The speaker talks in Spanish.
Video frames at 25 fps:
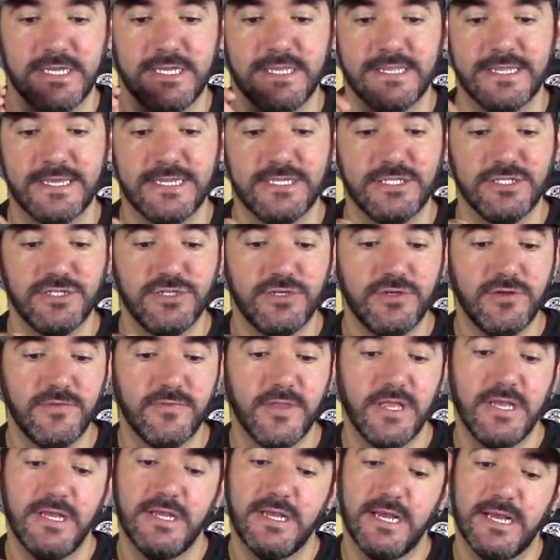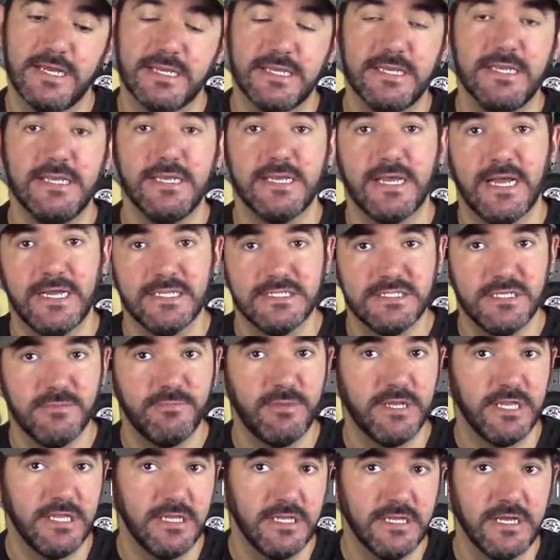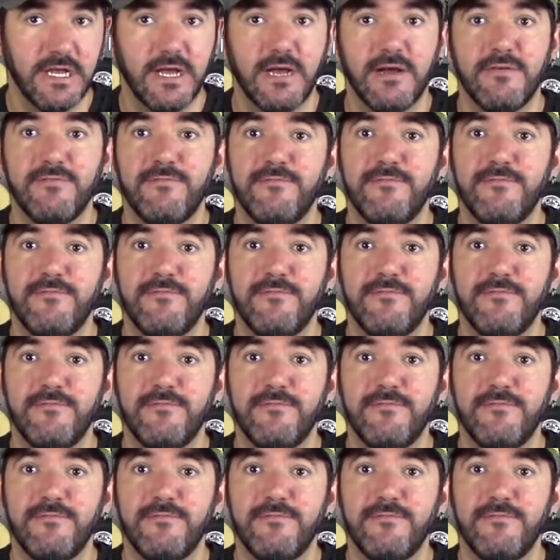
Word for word: Y de hecho, aquí HPI ha